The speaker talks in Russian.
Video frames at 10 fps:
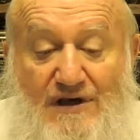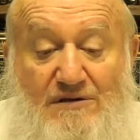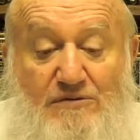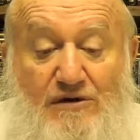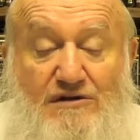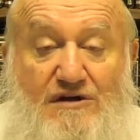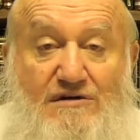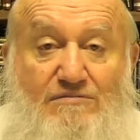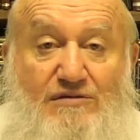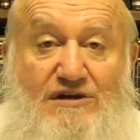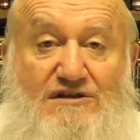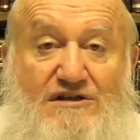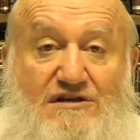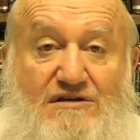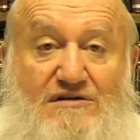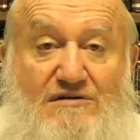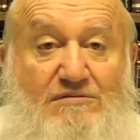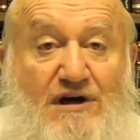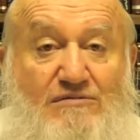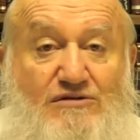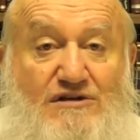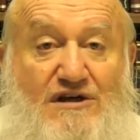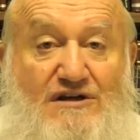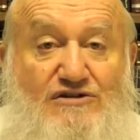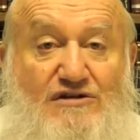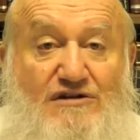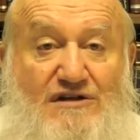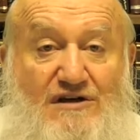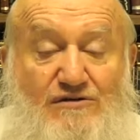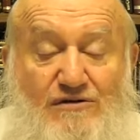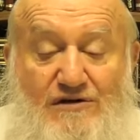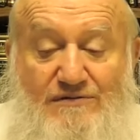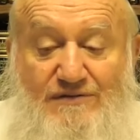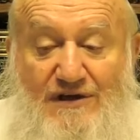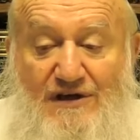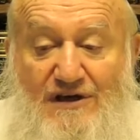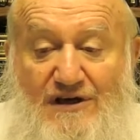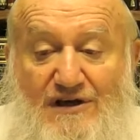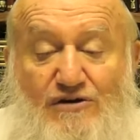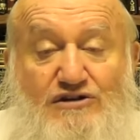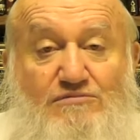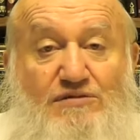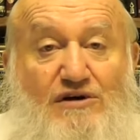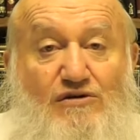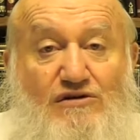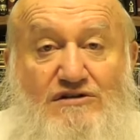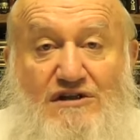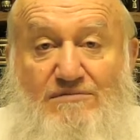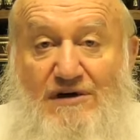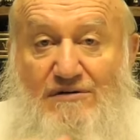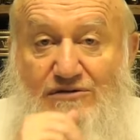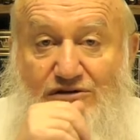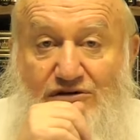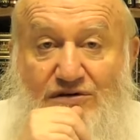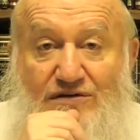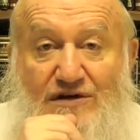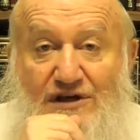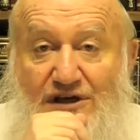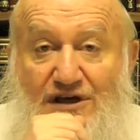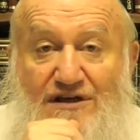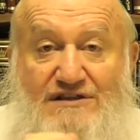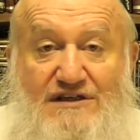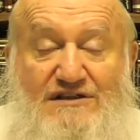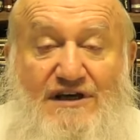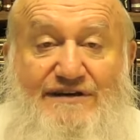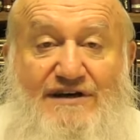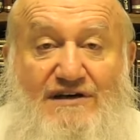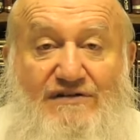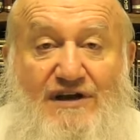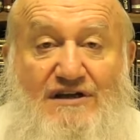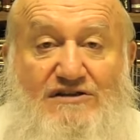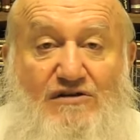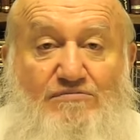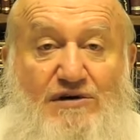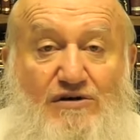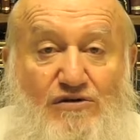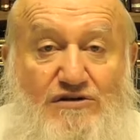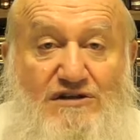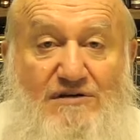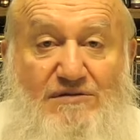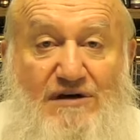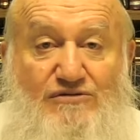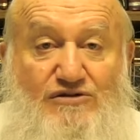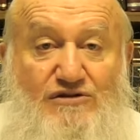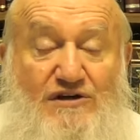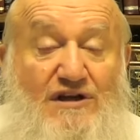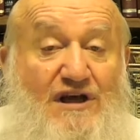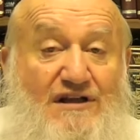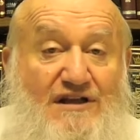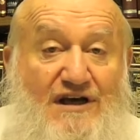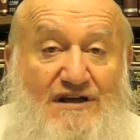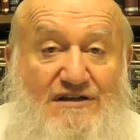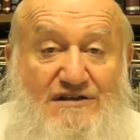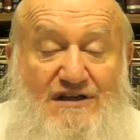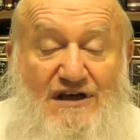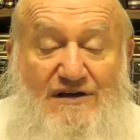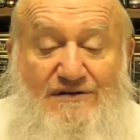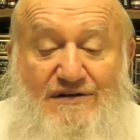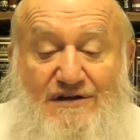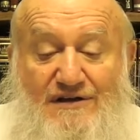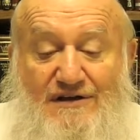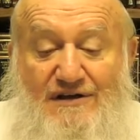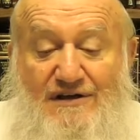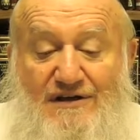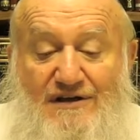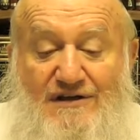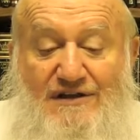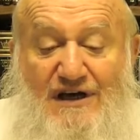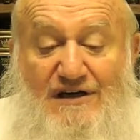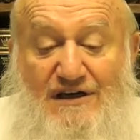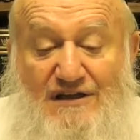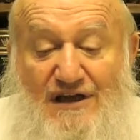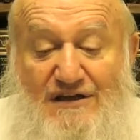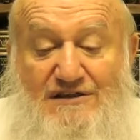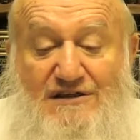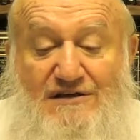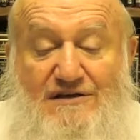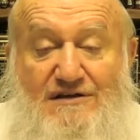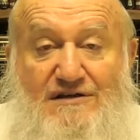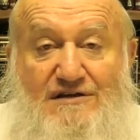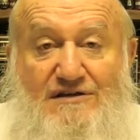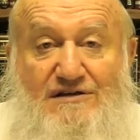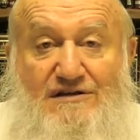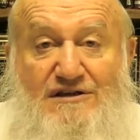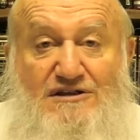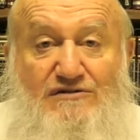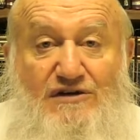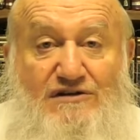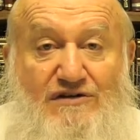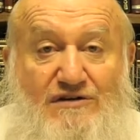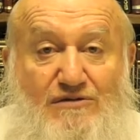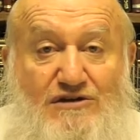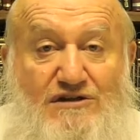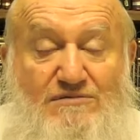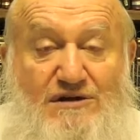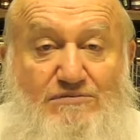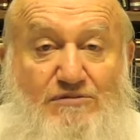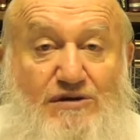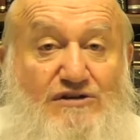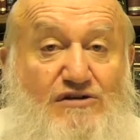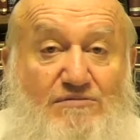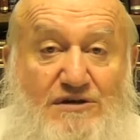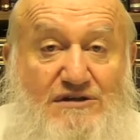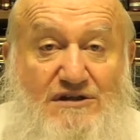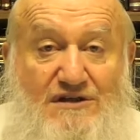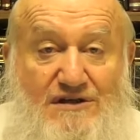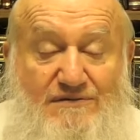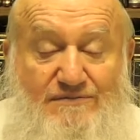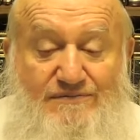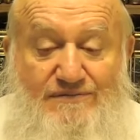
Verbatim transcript: ребенок ближе к бабушке или что-то такое. Или очень похож на бабушку, или соседи говорят, что он похож на бабушку, или она, не знаю. Так или иначе, ничего этого не может быть по простой причине –